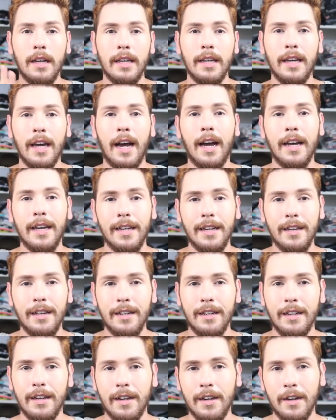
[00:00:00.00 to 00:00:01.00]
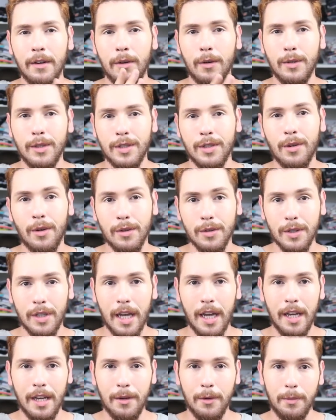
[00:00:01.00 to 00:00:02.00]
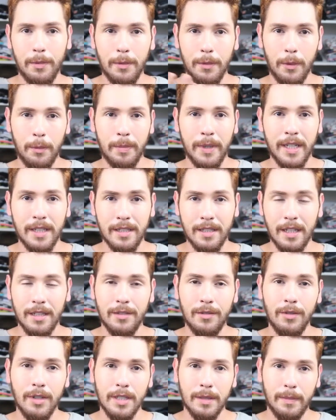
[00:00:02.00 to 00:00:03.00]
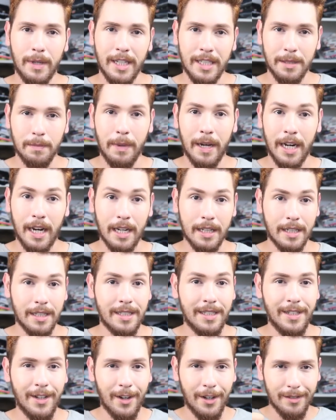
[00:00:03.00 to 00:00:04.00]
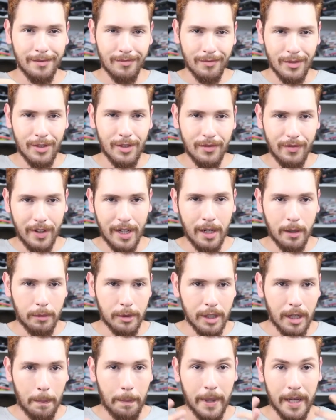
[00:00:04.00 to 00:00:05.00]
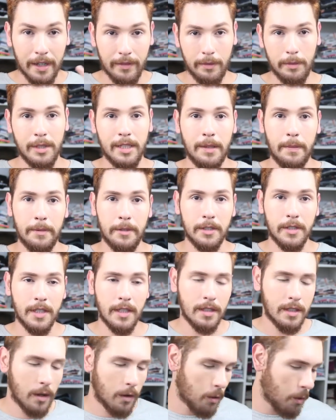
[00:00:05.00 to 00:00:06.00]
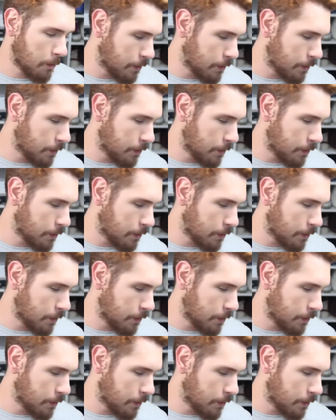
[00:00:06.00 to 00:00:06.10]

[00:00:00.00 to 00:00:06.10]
E aí eu descontei o, o preço das duas mais baratas e ó, valeu muito a pena, vou mostrar pra vocês o que eu